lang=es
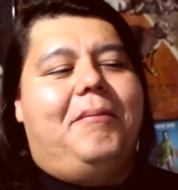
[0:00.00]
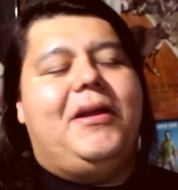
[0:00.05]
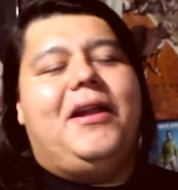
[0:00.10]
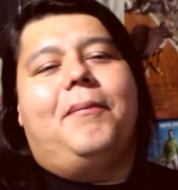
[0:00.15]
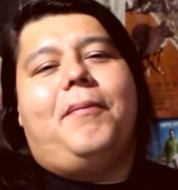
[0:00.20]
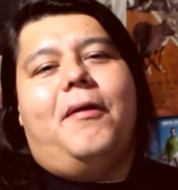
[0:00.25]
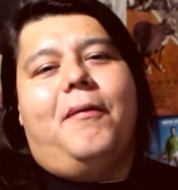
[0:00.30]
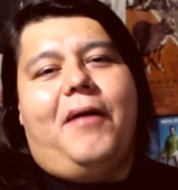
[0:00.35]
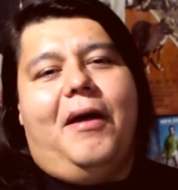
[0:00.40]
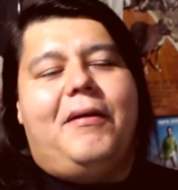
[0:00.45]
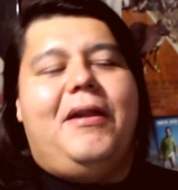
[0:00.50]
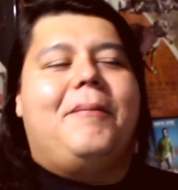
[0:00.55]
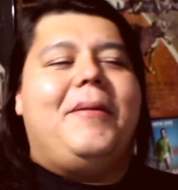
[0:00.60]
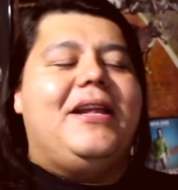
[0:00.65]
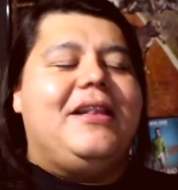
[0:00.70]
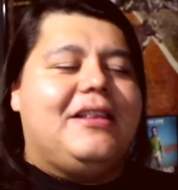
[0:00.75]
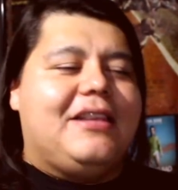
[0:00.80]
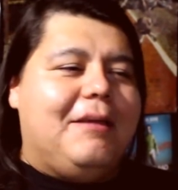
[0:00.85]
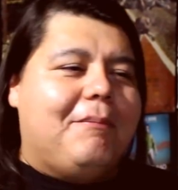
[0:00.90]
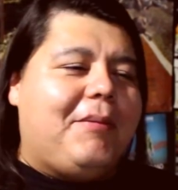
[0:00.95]
Pero
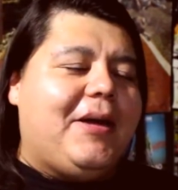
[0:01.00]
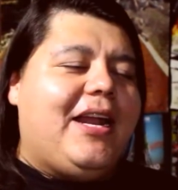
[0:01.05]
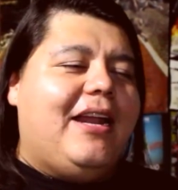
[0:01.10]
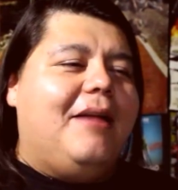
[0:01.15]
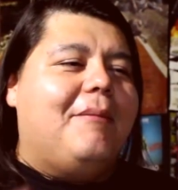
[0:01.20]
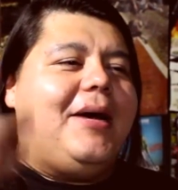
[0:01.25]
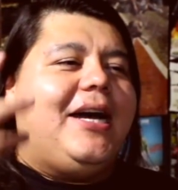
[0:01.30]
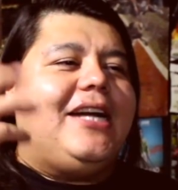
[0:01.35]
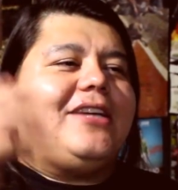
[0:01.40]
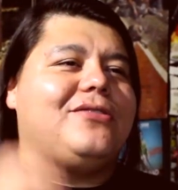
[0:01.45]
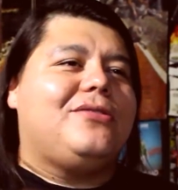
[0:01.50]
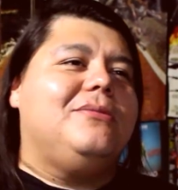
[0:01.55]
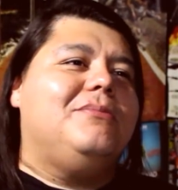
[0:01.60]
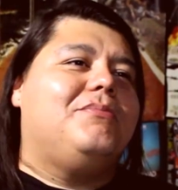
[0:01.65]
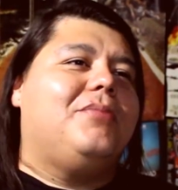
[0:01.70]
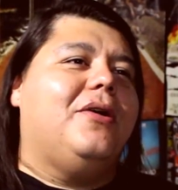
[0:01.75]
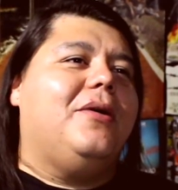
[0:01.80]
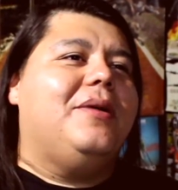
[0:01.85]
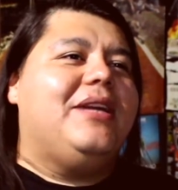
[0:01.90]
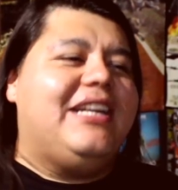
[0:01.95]
probablemente para la Mars
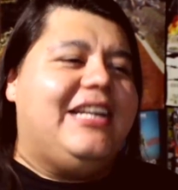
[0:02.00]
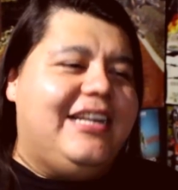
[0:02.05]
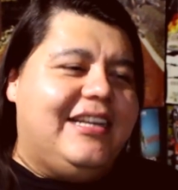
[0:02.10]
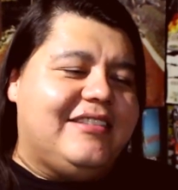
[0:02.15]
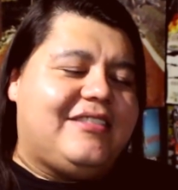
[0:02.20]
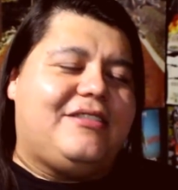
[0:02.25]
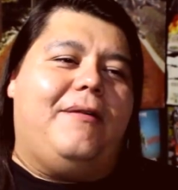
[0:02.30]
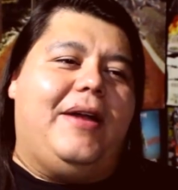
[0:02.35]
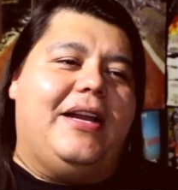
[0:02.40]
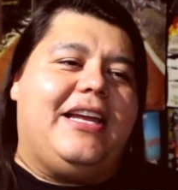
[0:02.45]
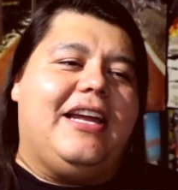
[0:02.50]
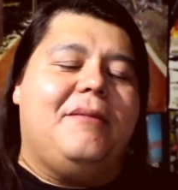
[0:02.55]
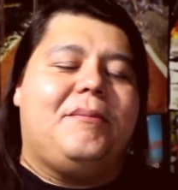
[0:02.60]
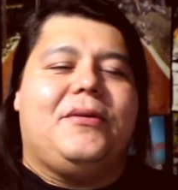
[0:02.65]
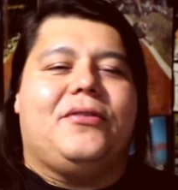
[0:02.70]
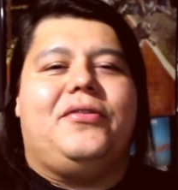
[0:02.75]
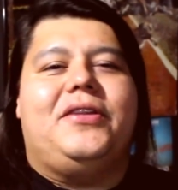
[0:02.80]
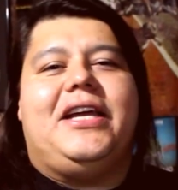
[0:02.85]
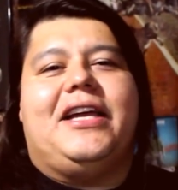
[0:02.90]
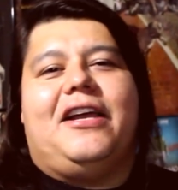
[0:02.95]
un pobre es cualquier
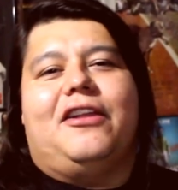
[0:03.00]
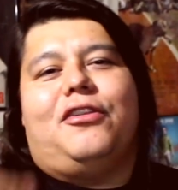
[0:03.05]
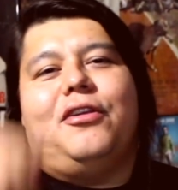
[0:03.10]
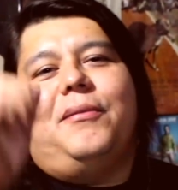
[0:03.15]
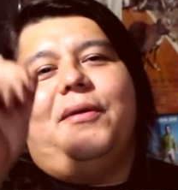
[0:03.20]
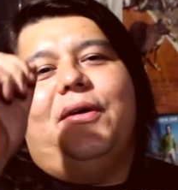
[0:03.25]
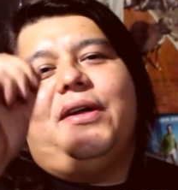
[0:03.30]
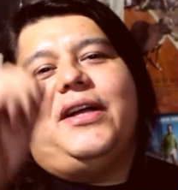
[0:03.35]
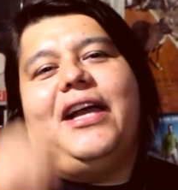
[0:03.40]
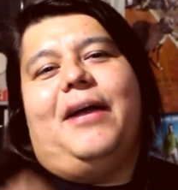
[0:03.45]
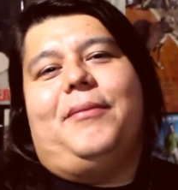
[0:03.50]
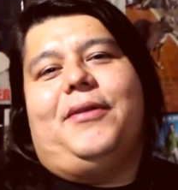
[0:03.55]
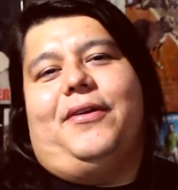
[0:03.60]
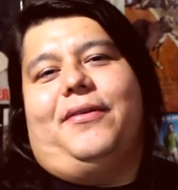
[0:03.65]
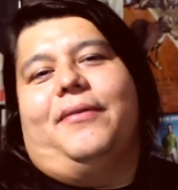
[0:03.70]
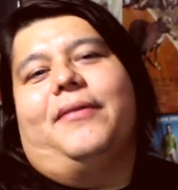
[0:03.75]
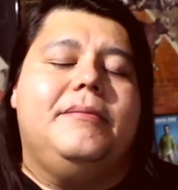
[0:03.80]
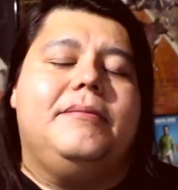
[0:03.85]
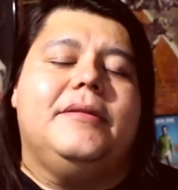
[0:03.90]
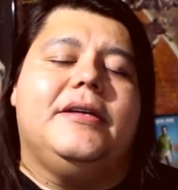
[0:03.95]
persona que toma un
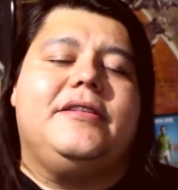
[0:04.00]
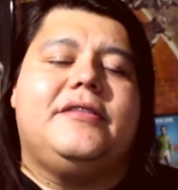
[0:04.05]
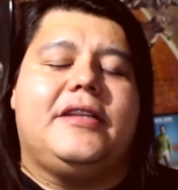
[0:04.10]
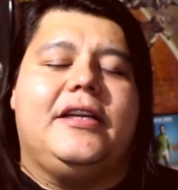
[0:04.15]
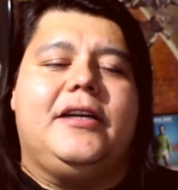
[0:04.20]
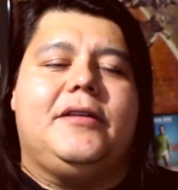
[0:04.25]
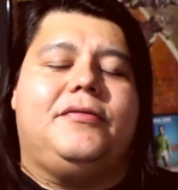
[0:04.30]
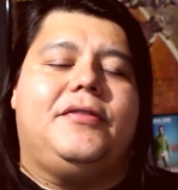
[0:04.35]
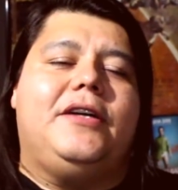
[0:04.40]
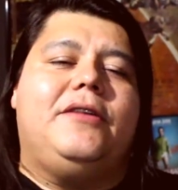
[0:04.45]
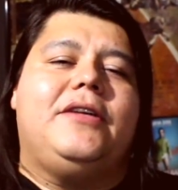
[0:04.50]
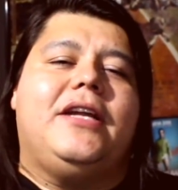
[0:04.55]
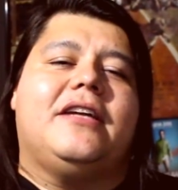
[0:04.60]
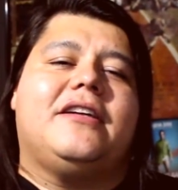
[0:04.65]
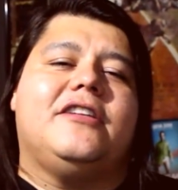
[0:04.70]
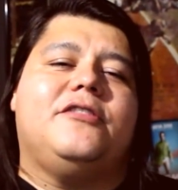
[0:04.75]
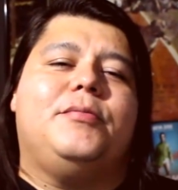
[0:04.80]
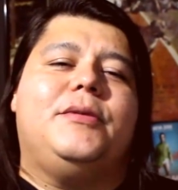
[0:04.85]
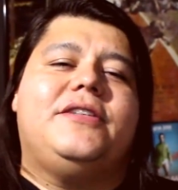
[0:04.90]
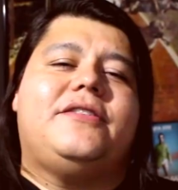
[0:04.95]
camión. Esta fue una
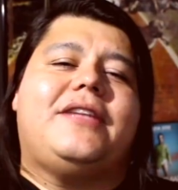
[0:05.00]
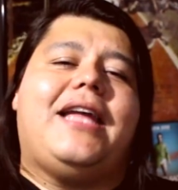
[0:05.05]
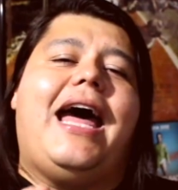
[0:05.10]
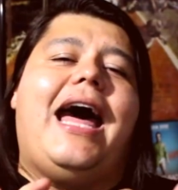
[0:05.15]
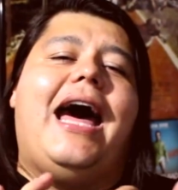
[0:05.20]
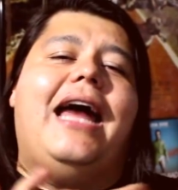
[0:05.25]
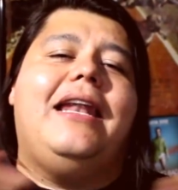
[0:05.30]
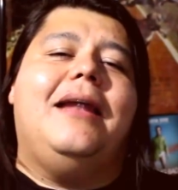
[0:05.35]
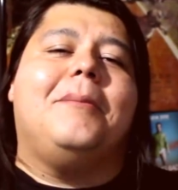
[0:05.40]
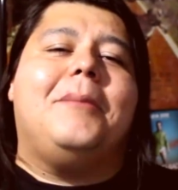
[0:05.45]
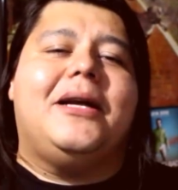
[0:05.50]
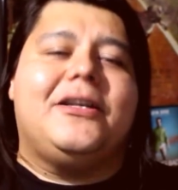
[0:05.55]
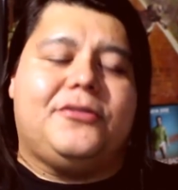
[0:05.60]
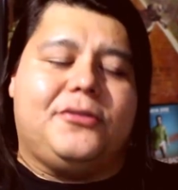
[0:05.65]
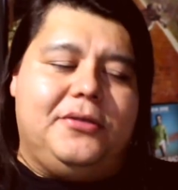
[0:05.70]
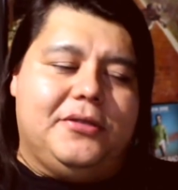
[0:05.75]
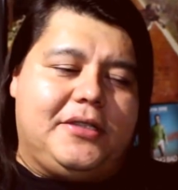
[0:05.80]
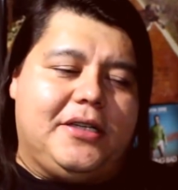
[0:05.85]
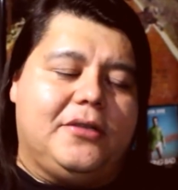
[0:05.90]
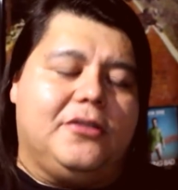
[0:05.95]
respuesta a la Mars
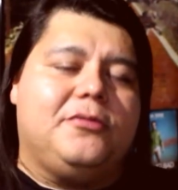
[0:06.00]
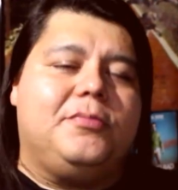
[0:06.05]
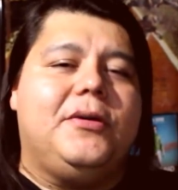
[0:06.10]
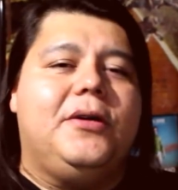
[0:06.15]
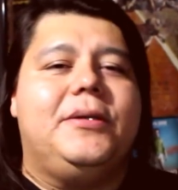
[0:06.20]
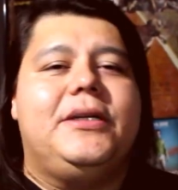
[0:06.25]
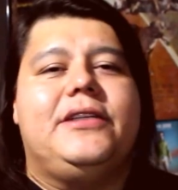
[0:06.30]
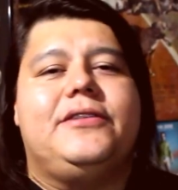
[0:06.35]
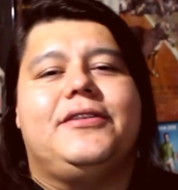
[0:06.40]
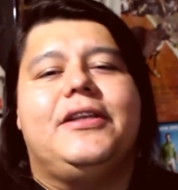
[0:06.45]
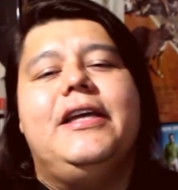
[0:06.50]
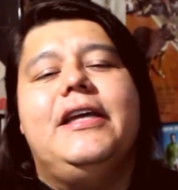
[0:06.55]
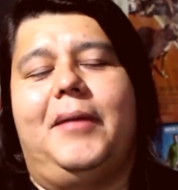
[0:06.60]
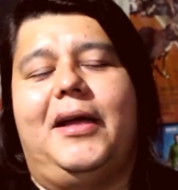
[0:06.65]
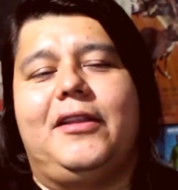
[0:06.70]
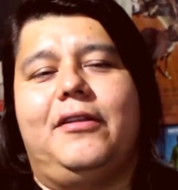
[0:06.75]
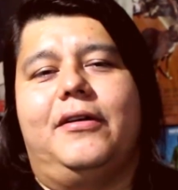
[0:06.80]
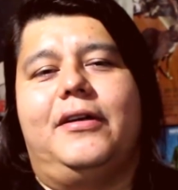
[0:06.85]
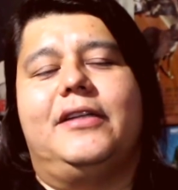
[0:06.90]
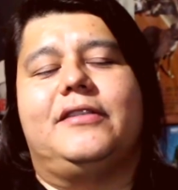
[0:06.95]
contra los pobres.
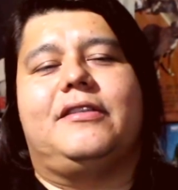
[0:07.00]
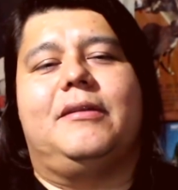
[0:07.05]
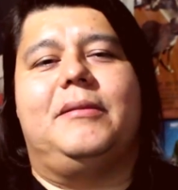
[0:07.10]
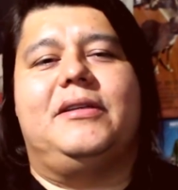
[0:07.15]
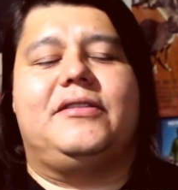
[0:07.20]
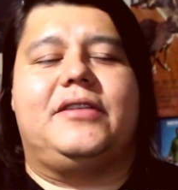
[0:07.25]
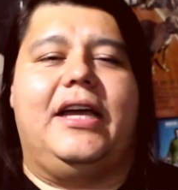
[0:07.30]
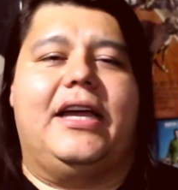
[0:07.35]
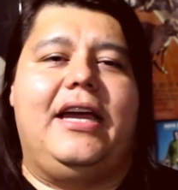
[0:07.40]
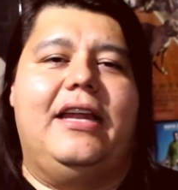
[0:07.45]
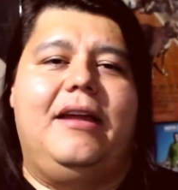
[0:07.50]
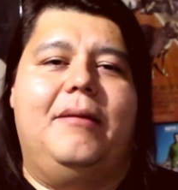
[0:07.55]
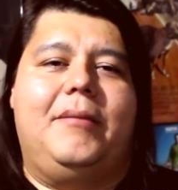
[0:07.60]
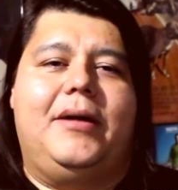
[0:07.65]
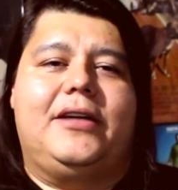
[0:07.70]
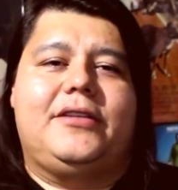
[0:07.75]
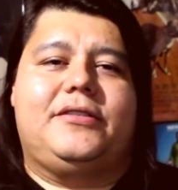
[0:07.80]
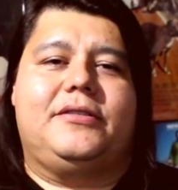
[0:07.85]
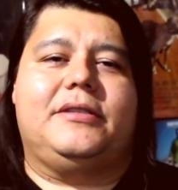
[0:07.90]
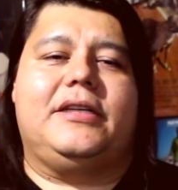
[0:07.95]
Mando este mensaje a la
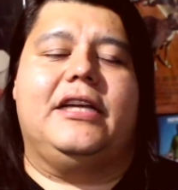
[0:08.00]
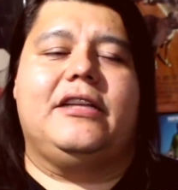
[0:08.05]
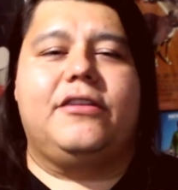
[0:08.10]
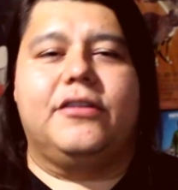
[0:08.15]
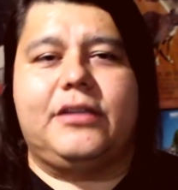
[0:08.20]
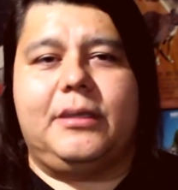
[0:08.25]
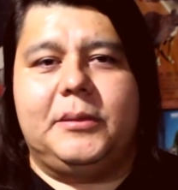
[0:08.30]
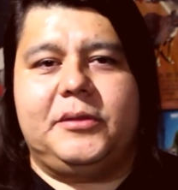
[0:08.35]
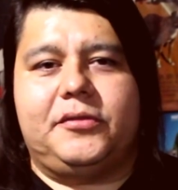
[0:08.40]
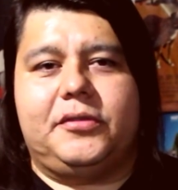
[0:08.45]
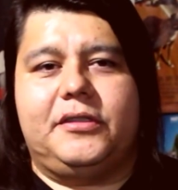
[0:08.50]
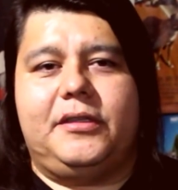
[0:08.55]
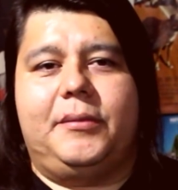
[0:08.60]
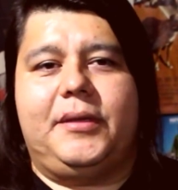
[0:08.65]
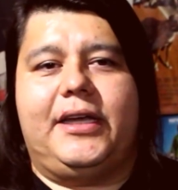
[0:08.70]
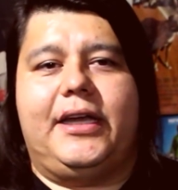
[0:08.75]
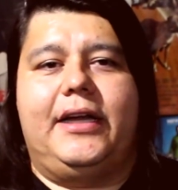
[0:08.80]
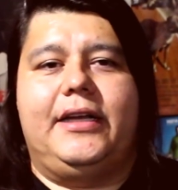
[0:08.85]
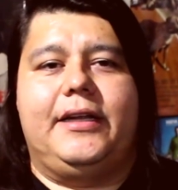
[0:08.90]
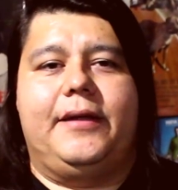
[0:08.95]
Mars, que yo también soy una
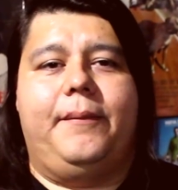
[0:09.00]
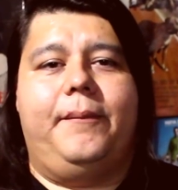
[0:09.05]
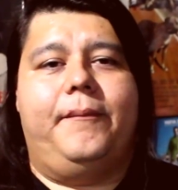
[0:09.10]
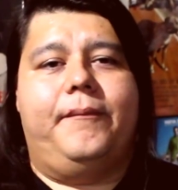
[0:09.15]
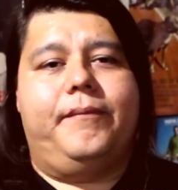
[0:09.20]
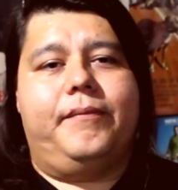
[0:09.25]
Mexicali.